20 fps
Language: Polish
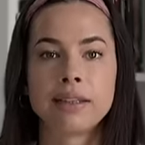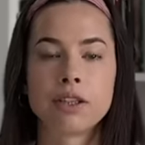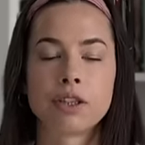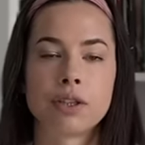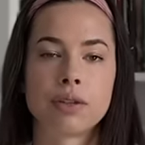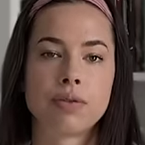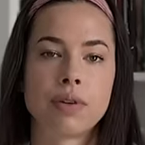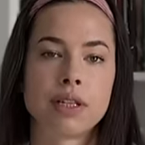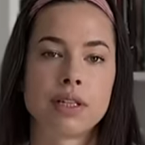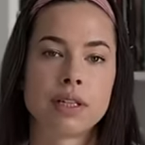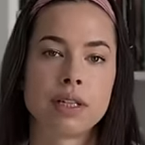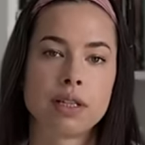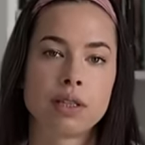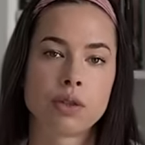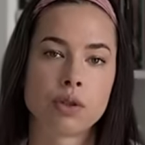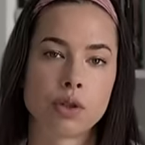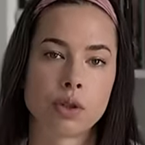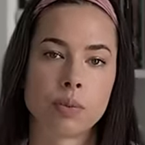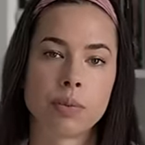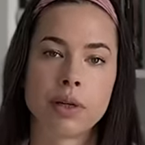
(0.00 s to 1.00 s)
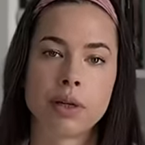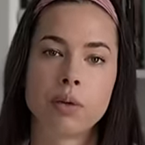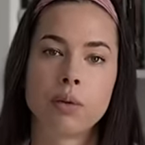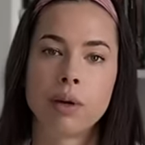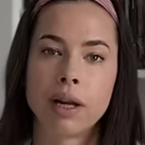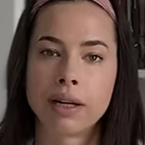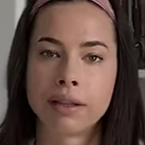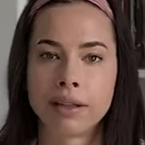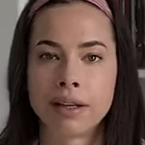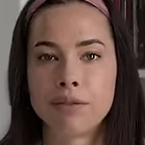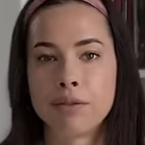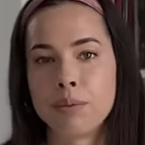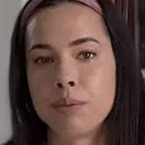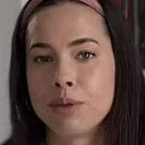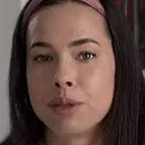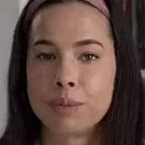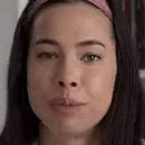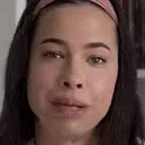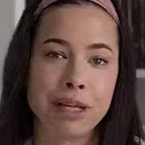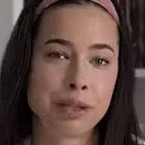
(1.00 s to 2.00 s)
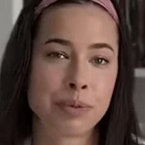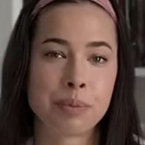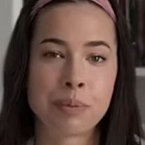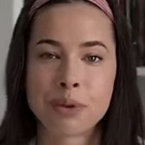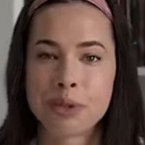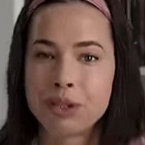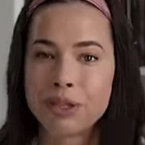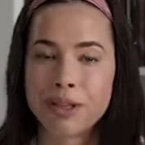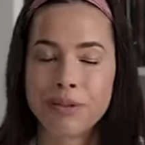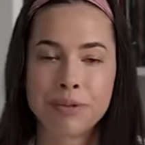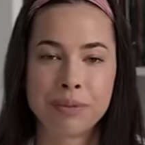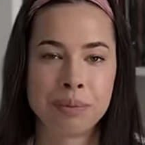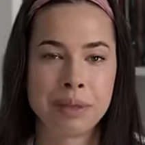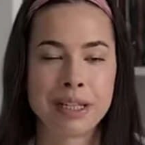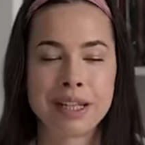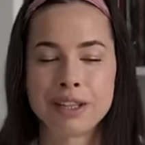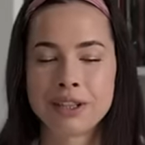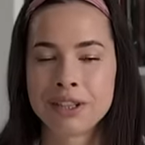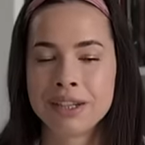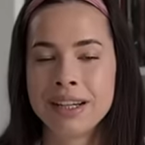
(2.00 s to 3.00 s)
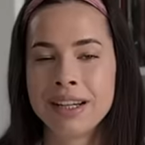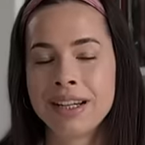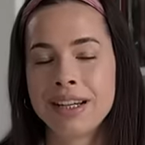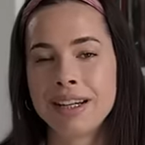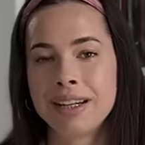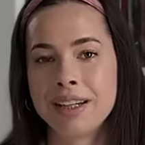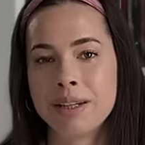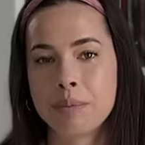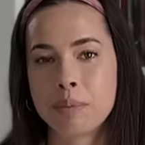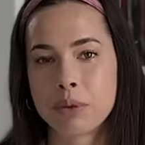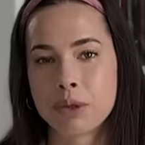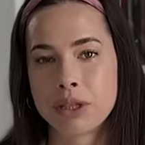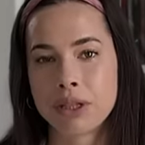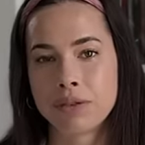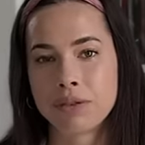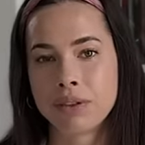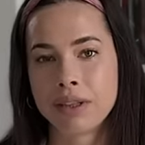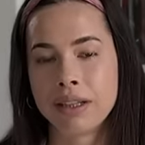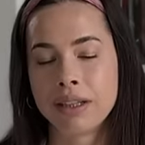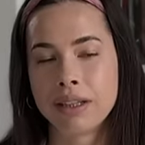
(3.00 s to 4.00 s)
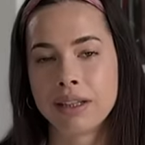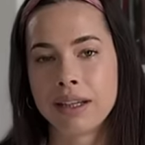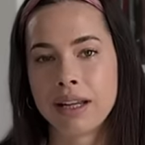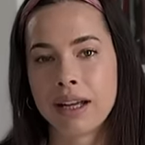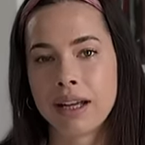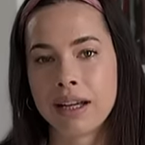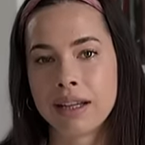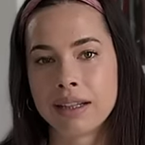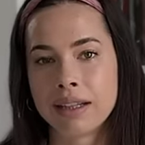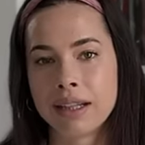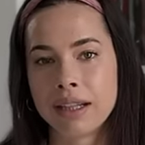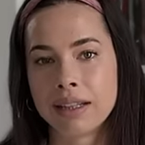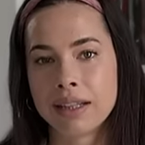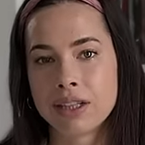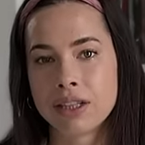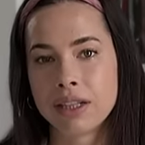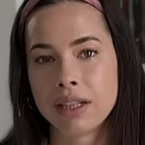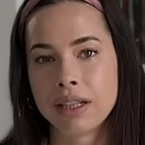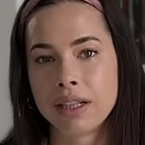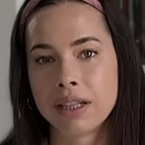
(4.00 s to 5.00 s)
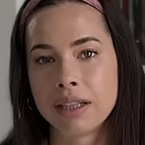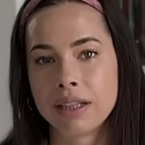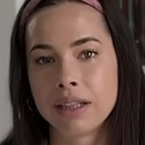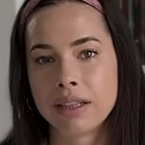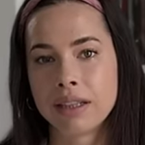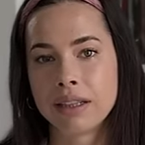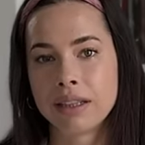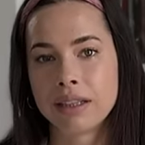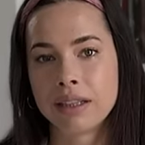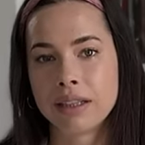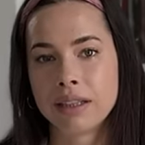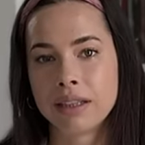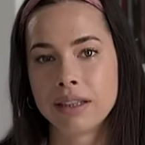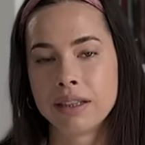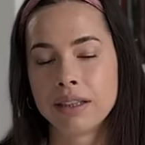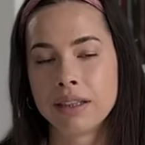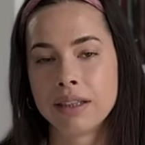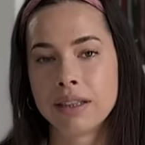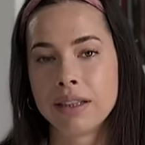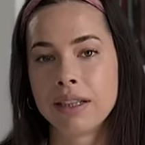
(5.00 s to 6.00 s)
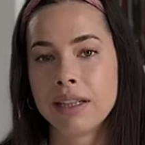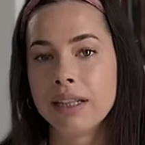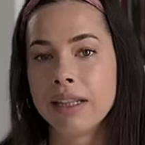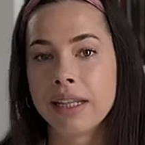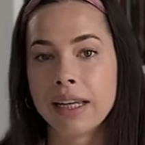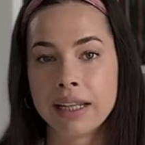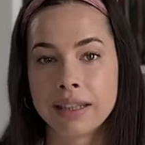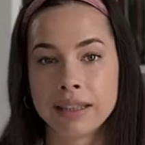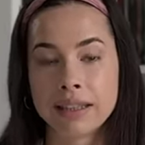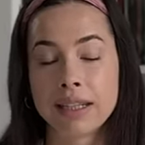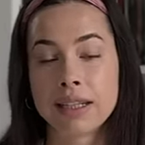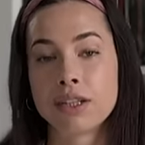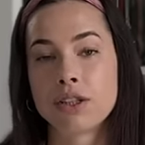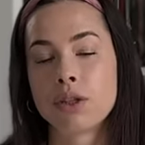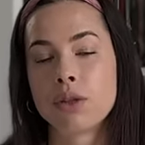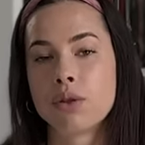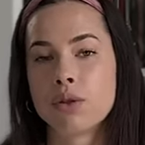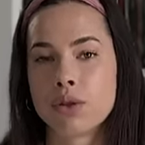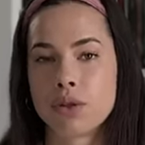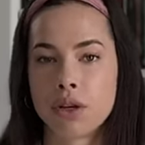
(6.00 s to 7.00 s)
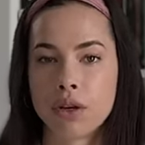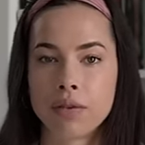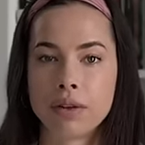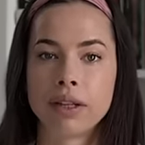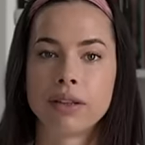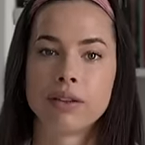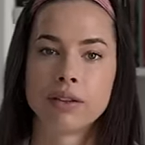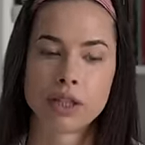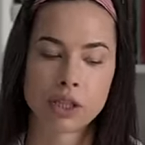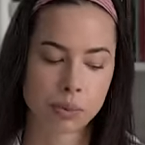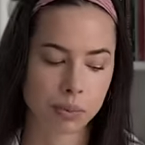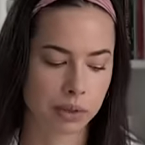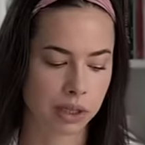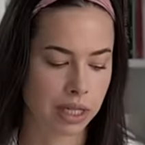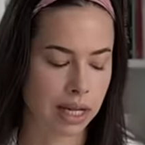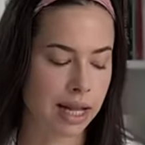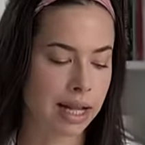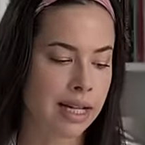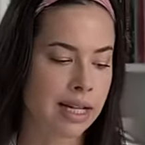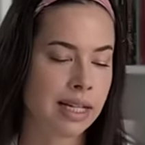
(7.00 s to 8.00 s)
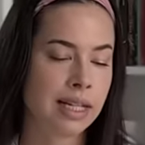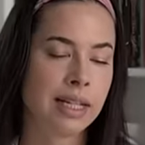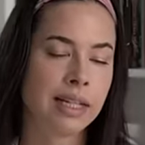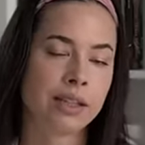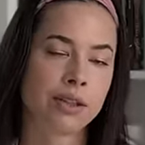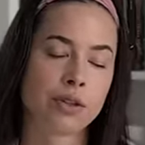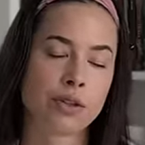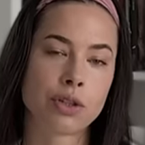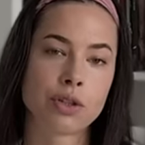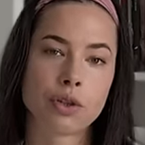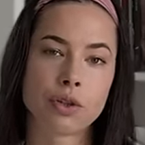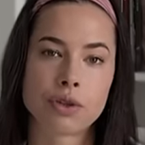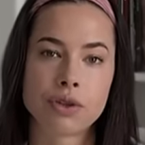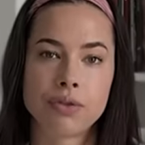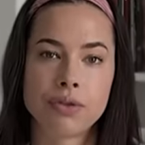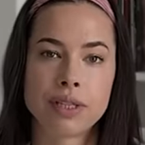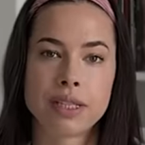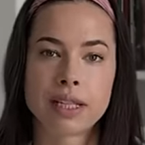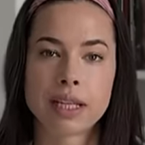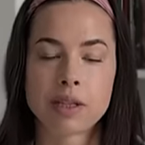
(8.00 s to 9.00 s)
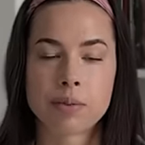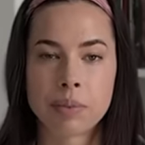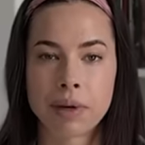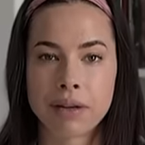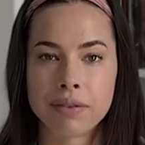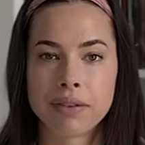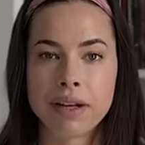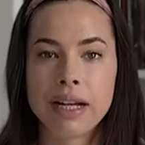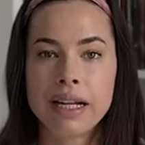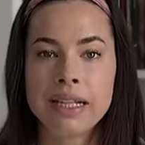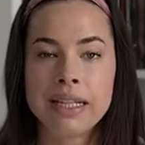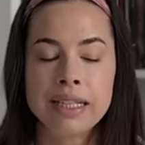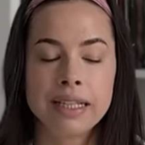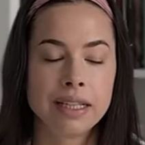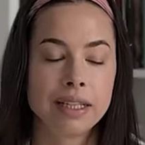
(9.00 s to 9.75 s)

Też ważne jest to, żeby regularnie zmieniać pościel, wymieniać e, poszewki dla, dla naszej e, higieny, dla naszego zdrowia. To też myślę dosyć oczywista sprawa.